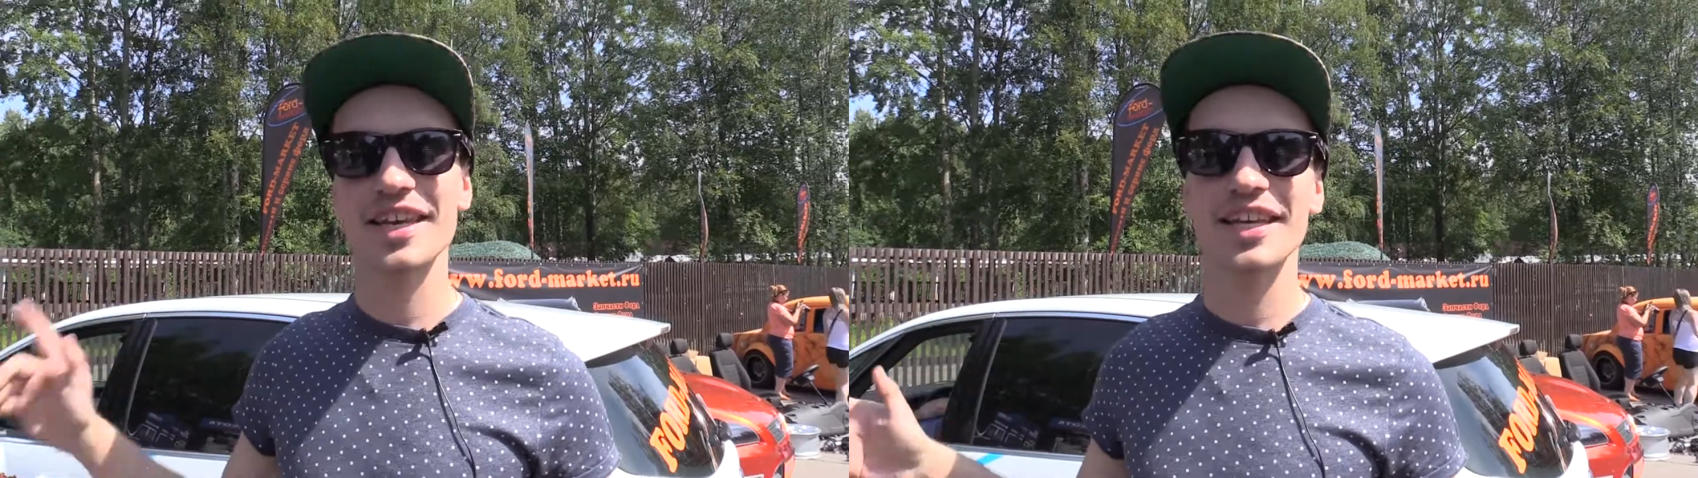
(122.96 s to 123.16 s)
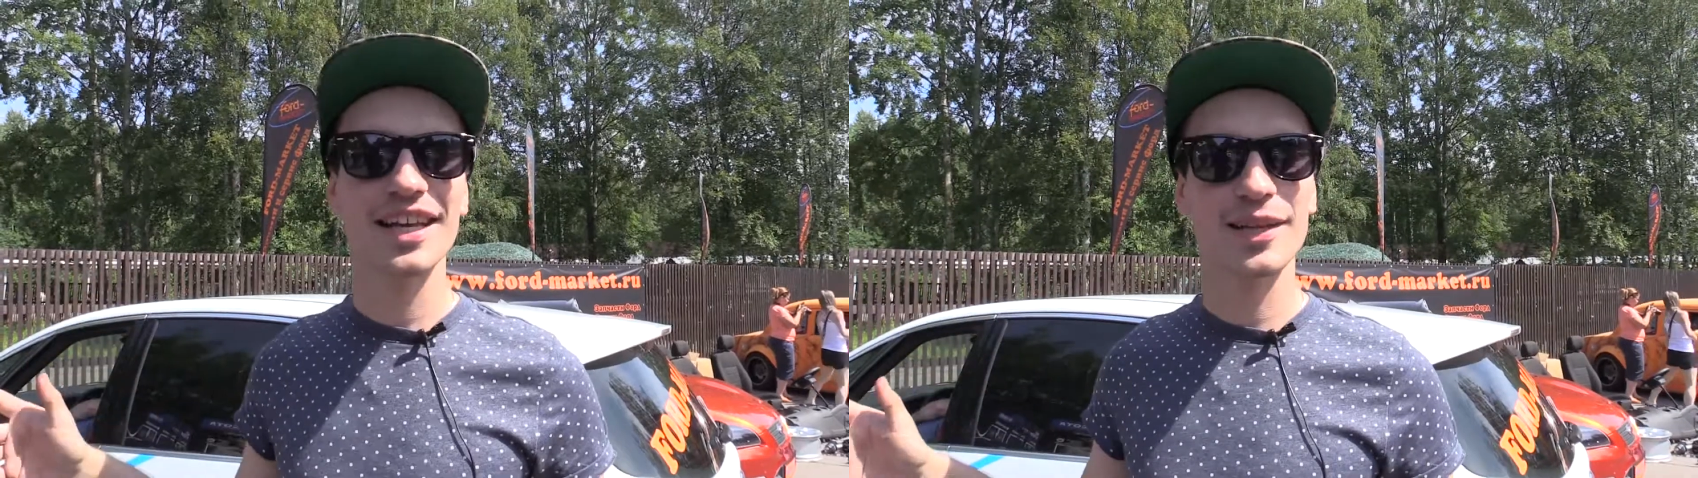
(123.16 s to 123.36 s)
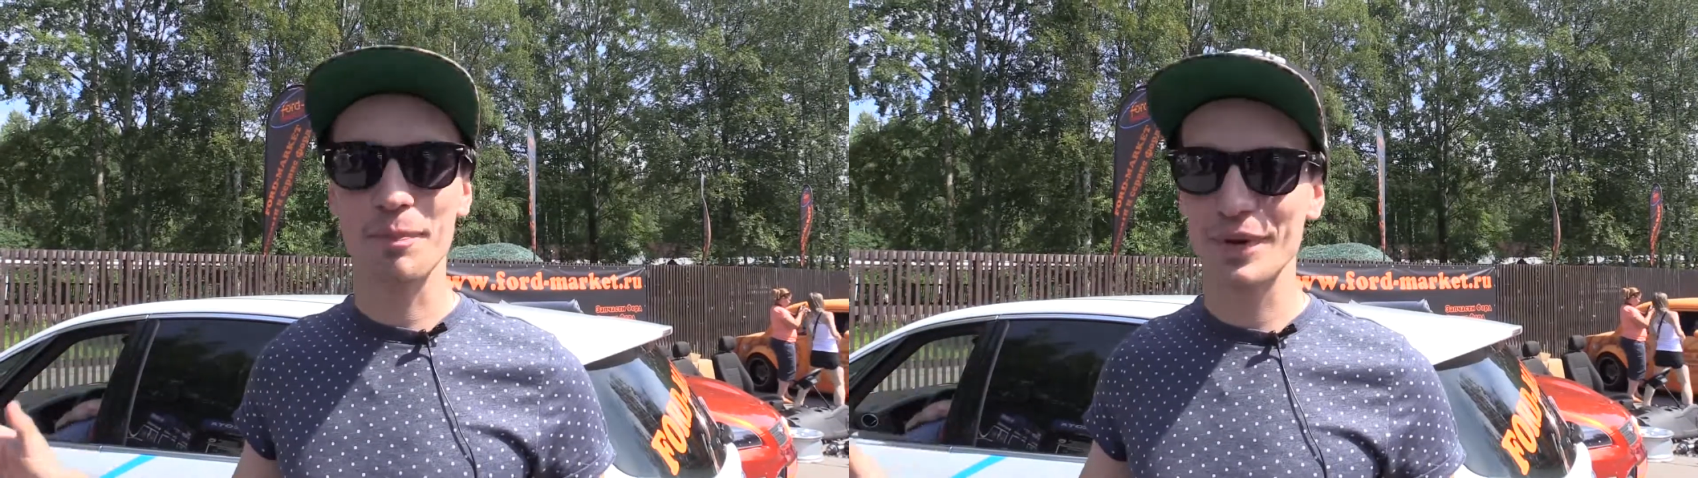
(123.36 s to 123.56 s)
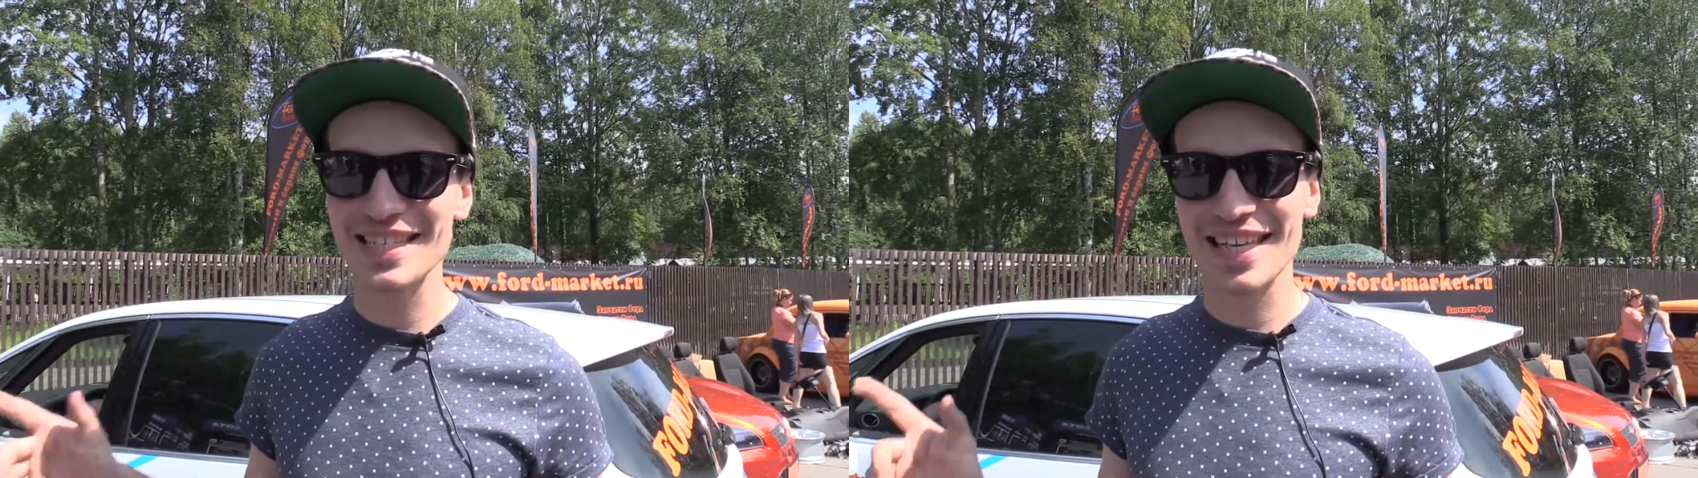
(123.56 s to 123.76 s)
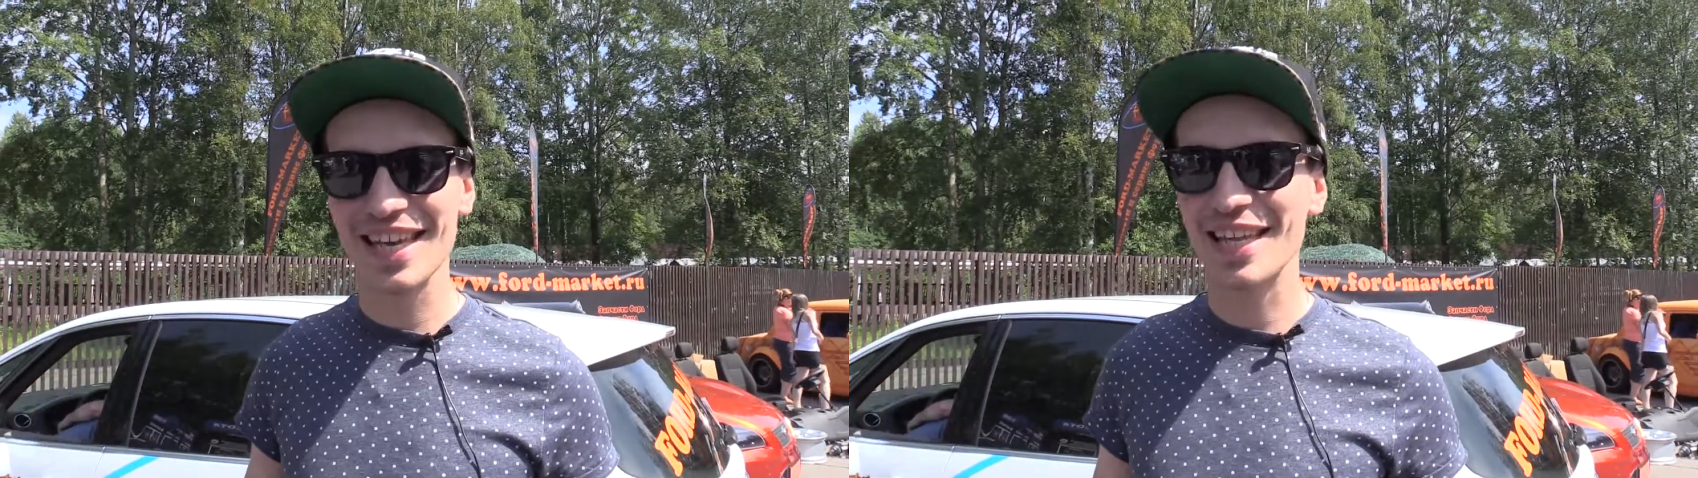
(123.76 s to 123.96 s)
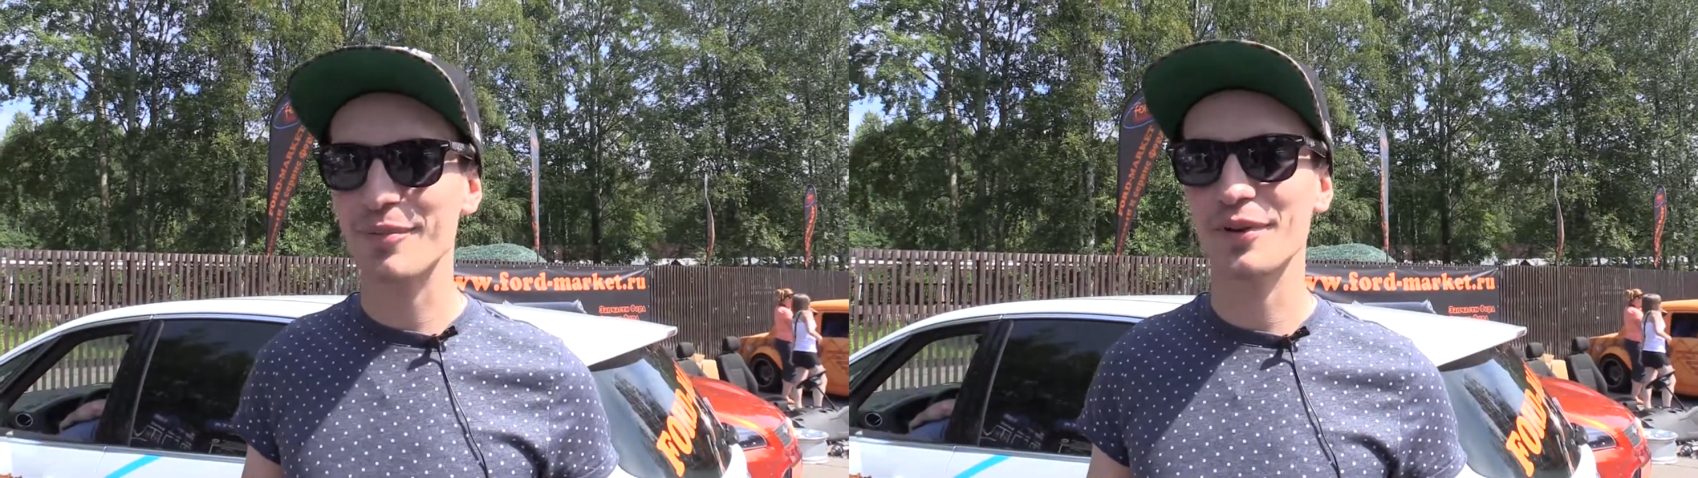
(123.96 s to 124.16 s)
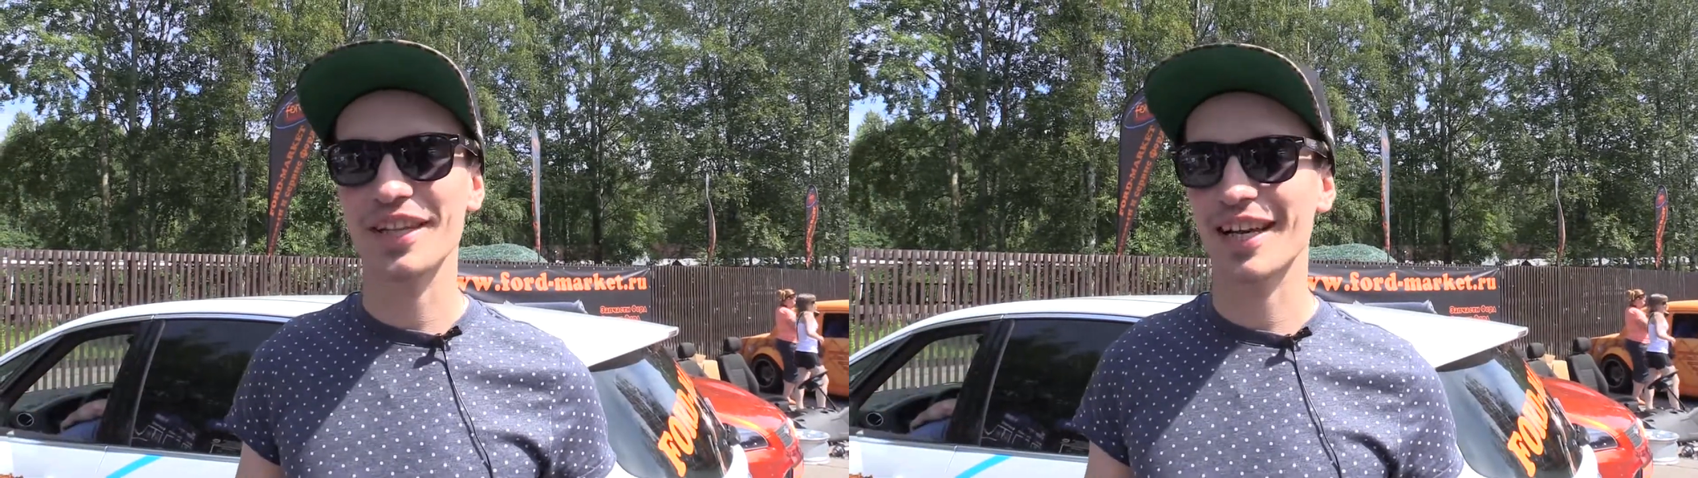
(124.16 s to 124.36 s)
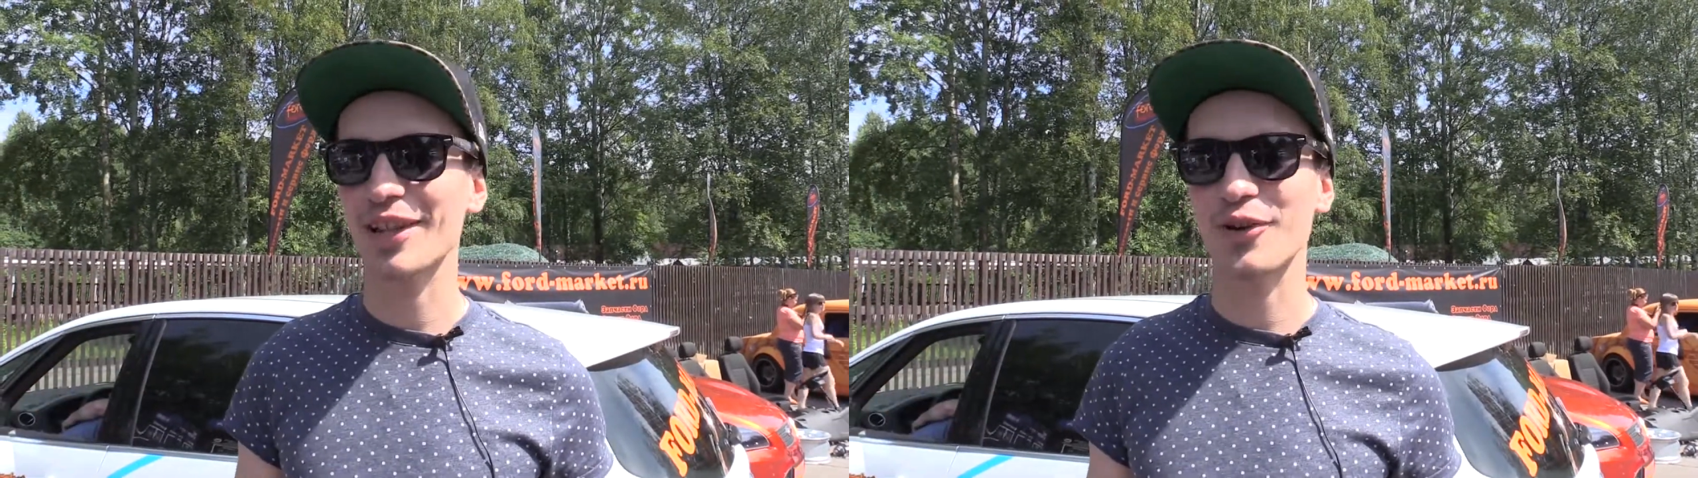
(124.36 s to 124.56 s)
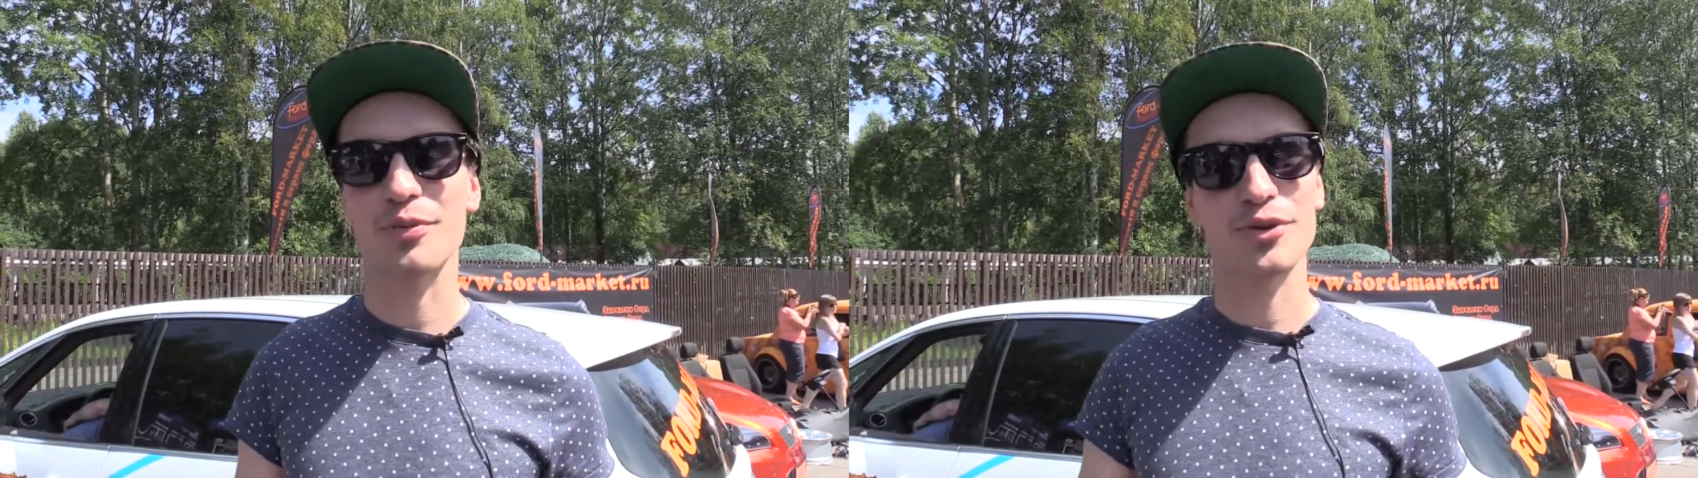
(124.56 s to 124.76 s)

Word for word: ней надо постоянно быть наготове,